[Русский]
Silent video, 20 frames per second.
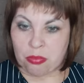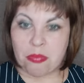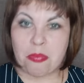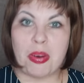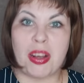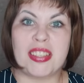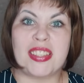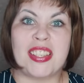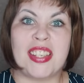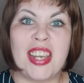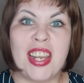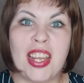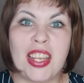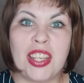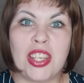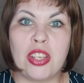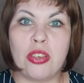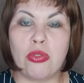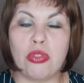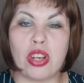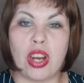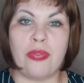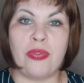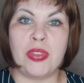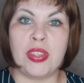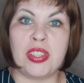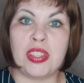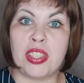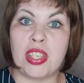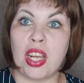последний уже
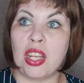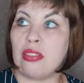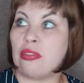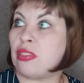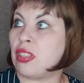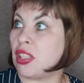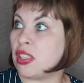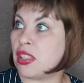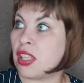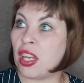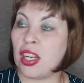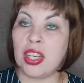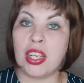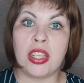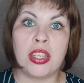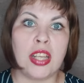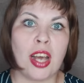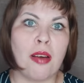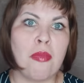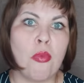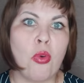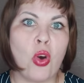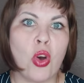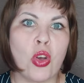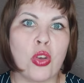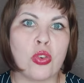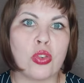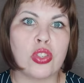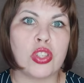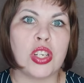официант, все остальные
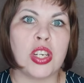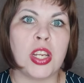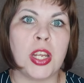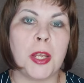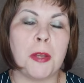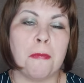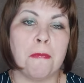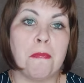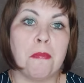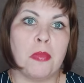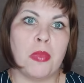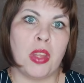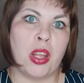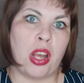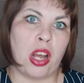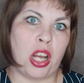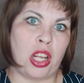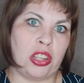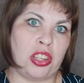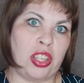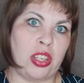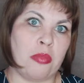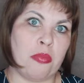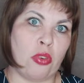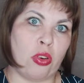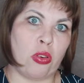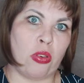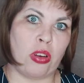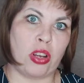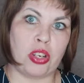домой ушли. А ты
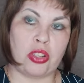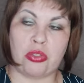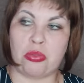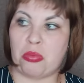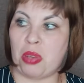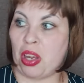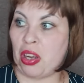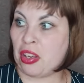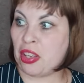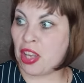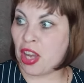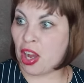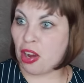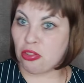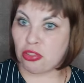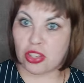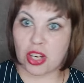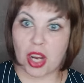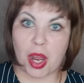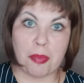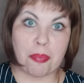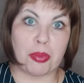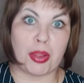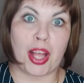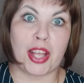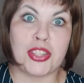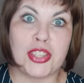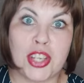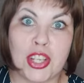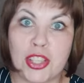ему говоришь, так я уже
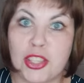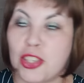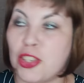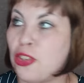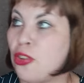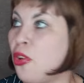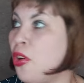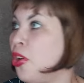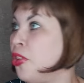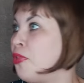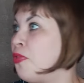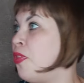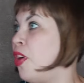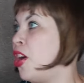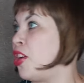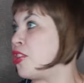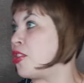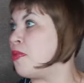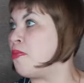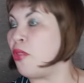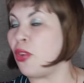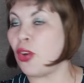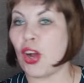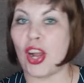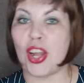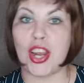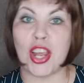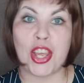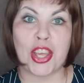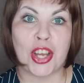оплатил счет вашему
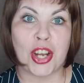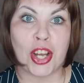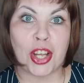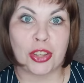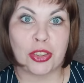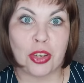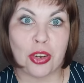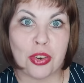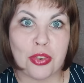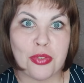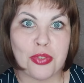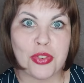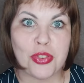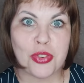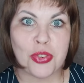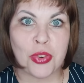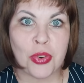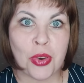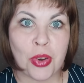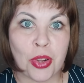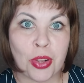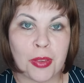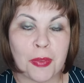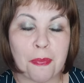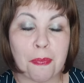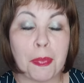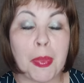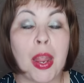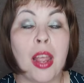коллеге, который ушел.